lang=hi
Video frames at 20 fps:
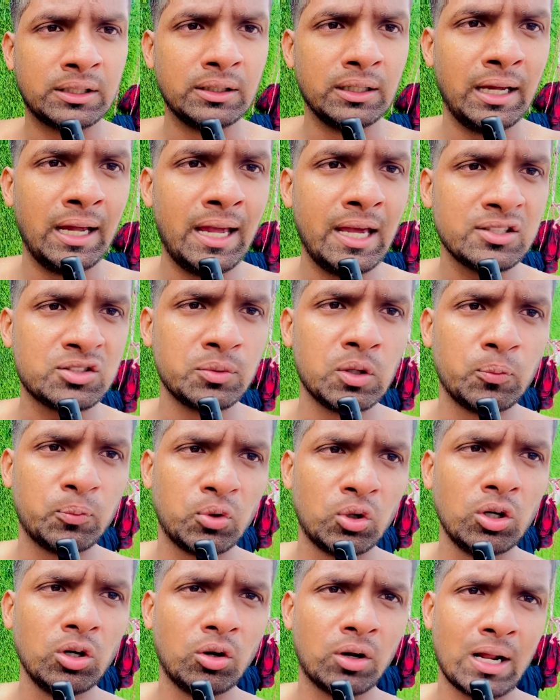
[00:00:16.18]
है
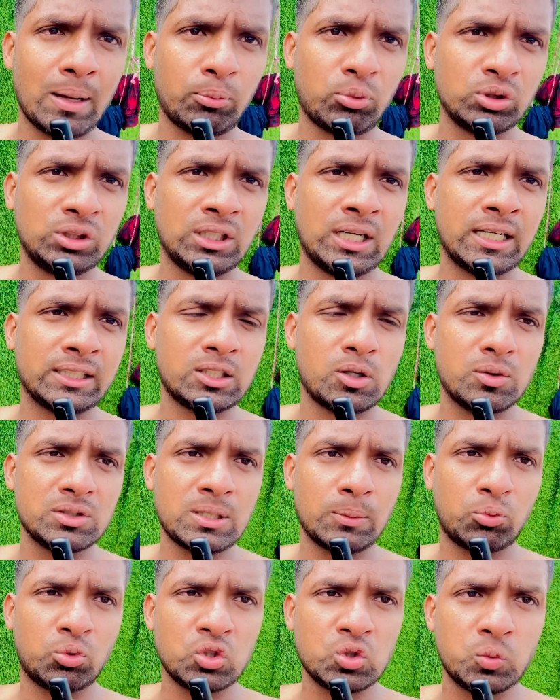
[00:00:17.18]
स्विमिंग पूल और आपको दिखाता
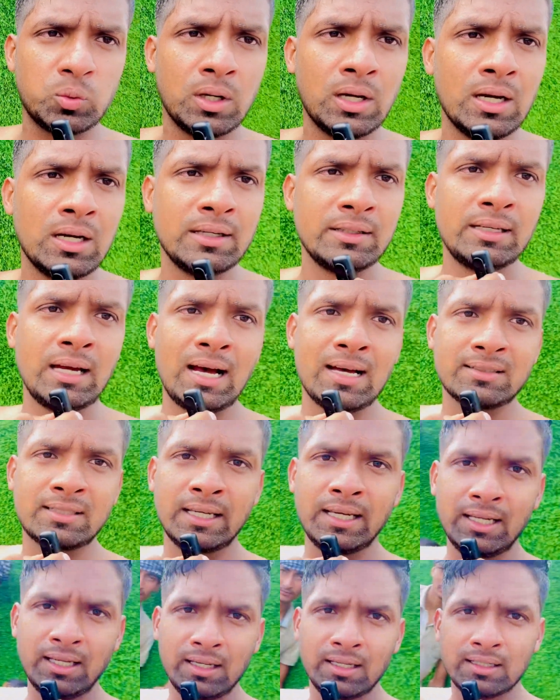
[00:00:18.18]
हूँ सब कुछ यहाँ से